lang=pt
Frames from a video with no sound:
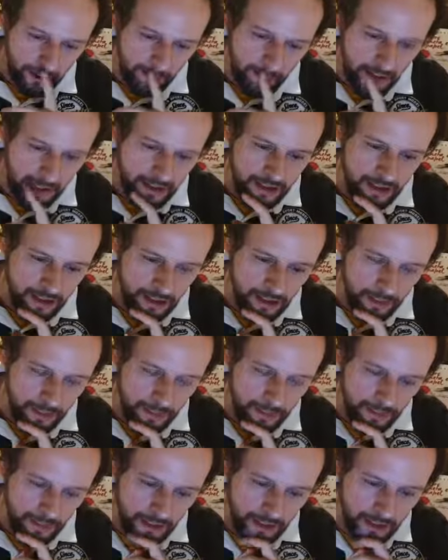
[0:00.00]
presidido
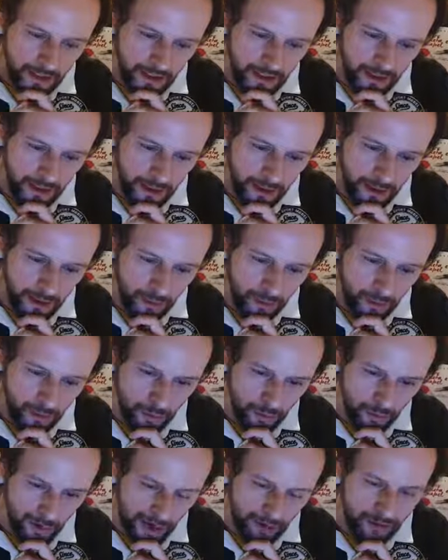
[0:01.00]
pelo querido
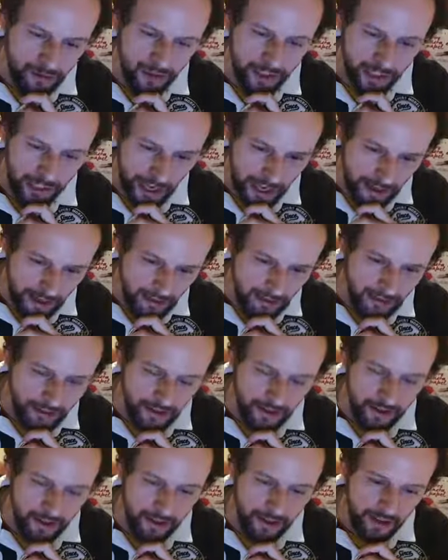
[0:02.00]
Marcos
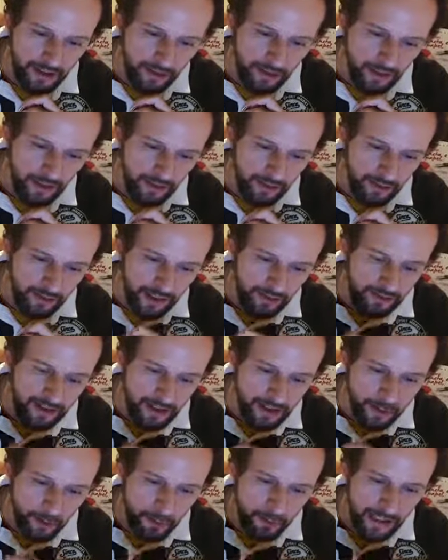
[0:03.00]
Linhares, vai
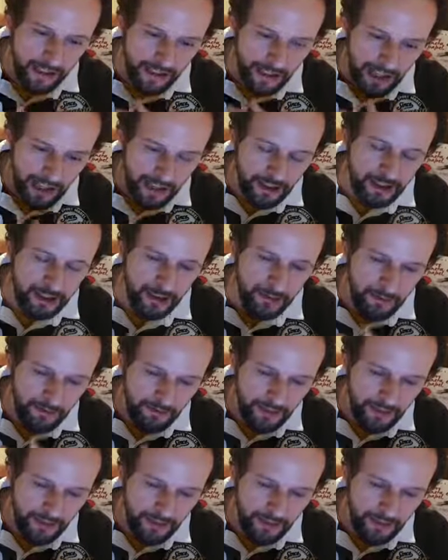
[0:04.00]
fazer uma homenagem.